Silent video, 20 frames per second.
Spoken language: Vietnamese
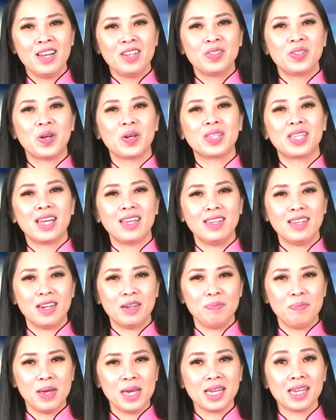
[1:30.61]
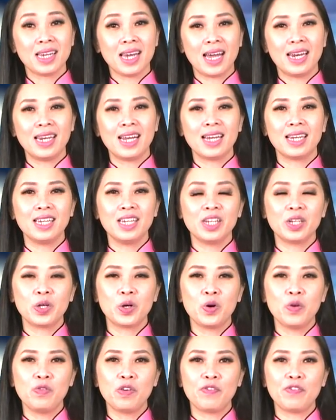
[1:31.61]
cho thế giới biết khả năng nghiên
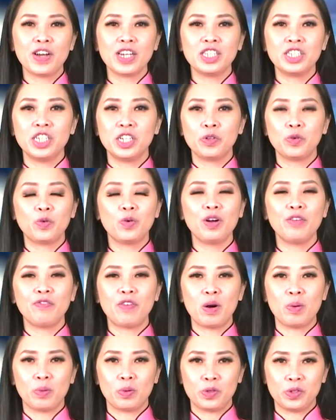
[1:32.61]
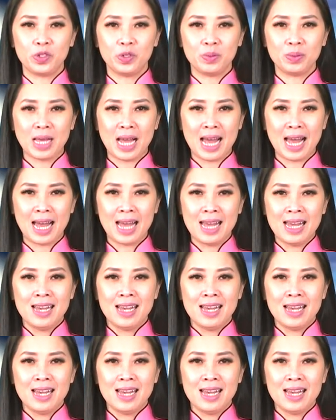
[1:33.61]
cứu và phát triển quốc phòng của chúng ta.